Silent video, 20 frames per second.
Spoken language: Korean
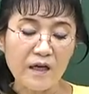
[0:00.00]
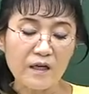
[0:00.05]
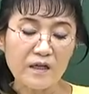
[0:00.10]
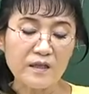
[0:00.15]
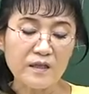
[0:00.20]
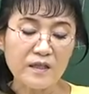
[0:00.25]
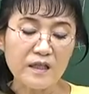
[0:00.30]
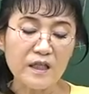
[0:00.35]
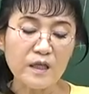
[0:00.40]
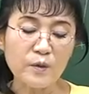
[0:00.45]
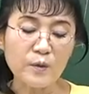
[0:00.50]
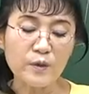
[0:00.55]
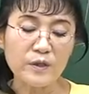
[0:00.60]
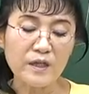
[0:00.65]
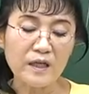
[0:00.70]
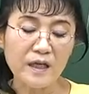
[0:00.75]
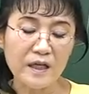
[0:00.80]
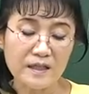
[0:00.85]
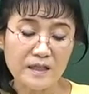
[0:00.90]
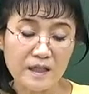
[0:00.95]
그
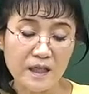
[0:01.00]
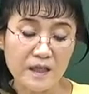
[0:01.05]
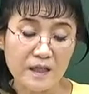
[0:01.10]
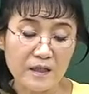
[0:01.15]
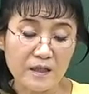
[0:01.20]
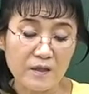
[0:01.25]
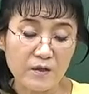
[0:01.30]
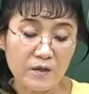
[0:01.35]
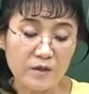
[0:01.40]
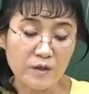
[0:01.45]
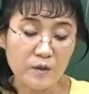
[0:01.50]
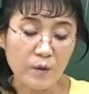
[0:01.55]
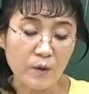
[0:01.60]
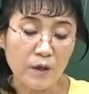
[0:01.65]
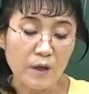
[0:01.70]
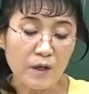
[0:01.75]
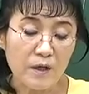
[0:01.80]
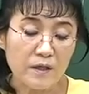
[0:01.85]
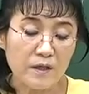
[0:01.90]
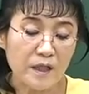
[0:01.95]
니콜이라는 학자가 있는
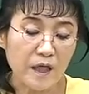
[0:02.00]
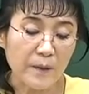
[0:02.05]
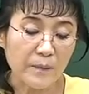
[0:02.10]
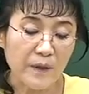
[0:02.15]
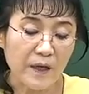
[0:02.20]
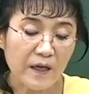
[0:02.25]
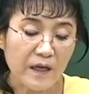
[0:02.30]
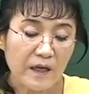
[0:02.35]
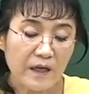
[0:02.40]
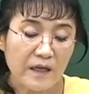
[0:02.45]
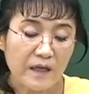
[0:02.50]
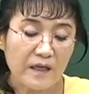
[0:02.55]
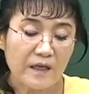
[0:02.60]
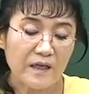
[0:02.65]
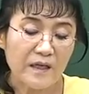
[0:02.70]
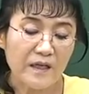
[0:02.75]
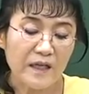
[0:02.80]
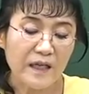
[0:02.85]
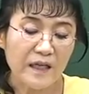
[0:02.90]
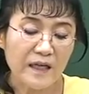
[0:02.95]
것이고 그 다음에
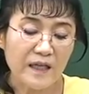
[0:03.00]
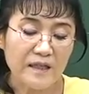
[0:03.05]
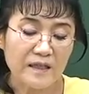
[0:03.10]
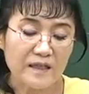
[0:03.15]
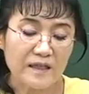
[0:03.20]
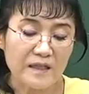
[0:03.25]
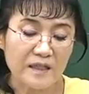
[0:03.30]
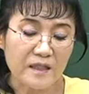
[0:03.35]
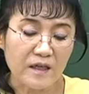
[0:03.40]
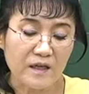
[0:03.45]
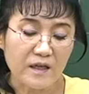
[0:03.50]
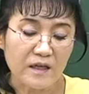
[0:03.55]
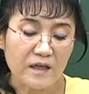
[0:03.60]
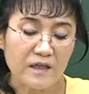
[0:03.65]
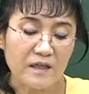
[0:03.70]
클레레드 있죠.